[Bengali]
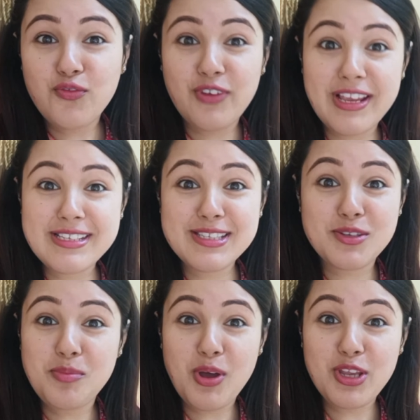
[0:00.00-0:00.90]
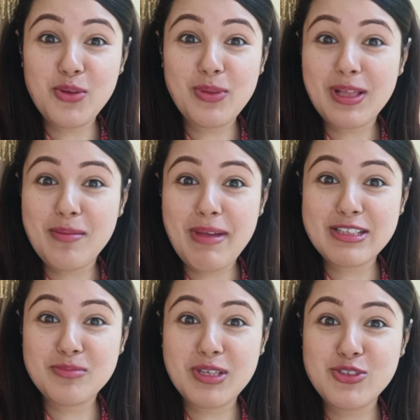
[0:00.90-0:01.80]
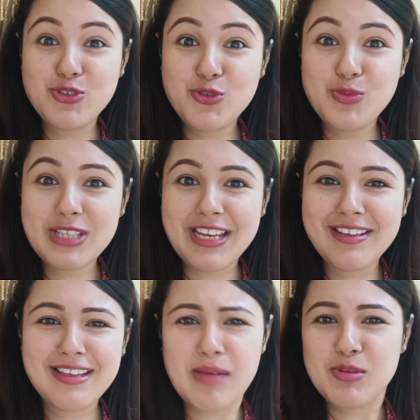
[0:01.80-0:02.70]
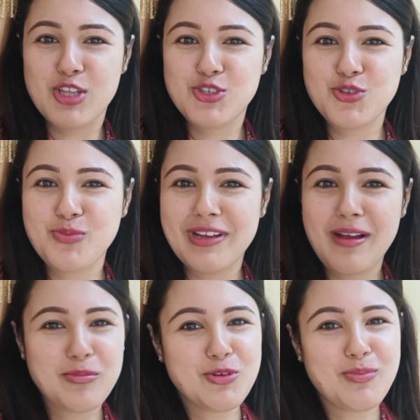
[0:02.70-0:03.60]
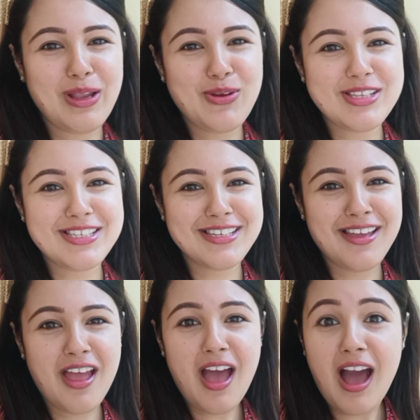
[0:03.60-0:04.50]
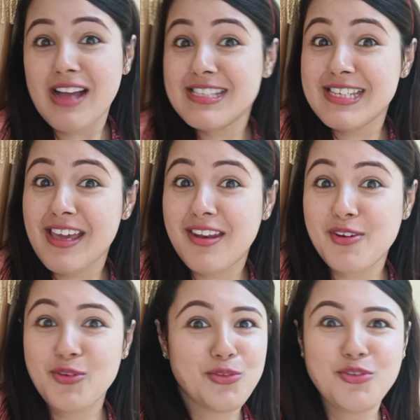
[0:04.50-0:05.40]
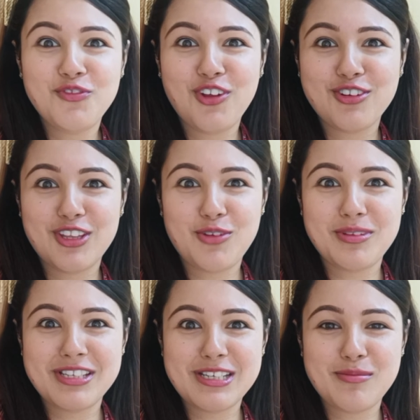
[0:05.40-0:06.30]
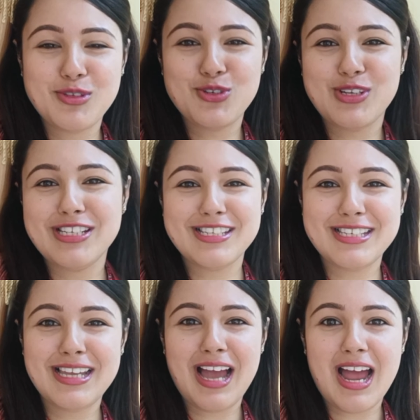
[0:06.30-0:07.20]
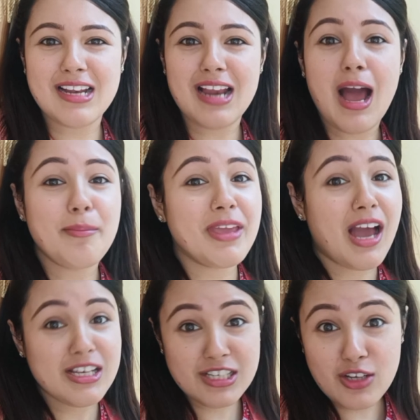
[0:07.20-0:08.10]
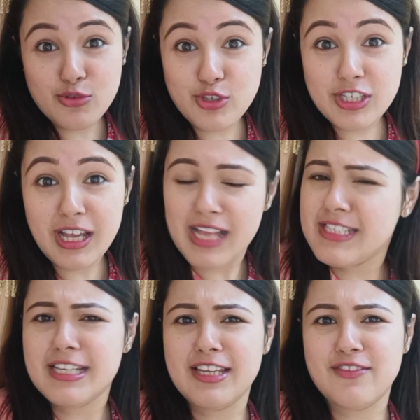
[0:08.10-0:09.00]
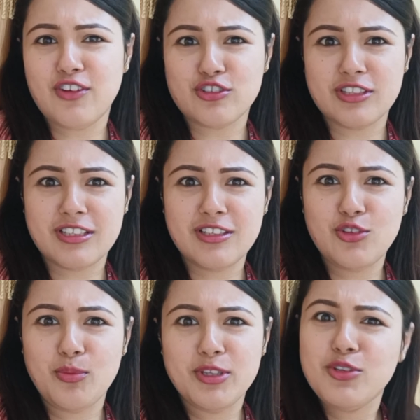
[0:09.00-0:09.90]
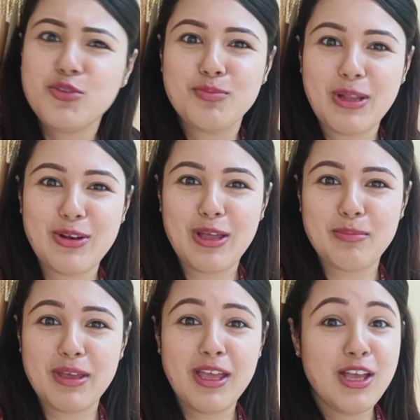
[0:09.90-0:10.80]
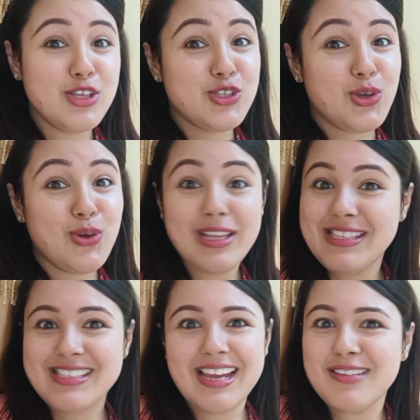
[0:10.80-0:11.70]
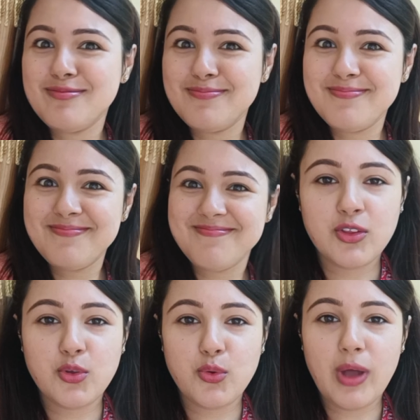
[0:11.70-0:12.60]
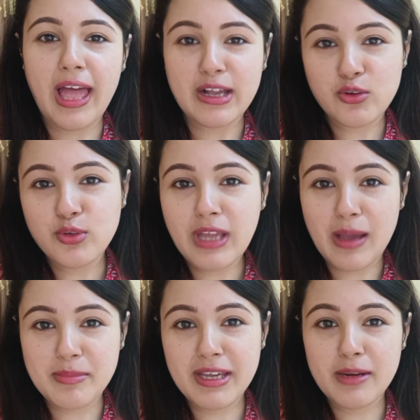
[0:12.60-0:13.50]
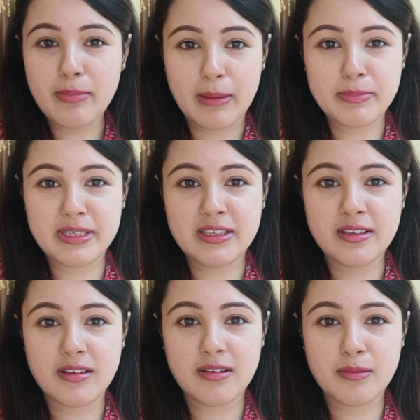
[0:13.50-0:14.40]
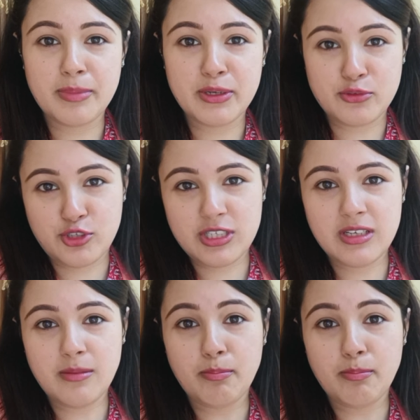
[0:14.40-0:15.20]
ফ্রেন্ডস গুড মর্নিং ওয়েলকাম ব্যাক টু মাই ইউটিউব চ্যানেল কেমন আছো তোমরা আমি খুব ভালো আছি আজকে আর নতুন ব্লগ নিয়ে তোমাদের সামনে চলে এসেছি আর আমি আশা করছি আজকের এই ব্লগটাতে তোমাদের খুব ভালো লাগবে সো লেটস স্টার্ট তো এখন আমি আর বাপি বেরোচ্ছি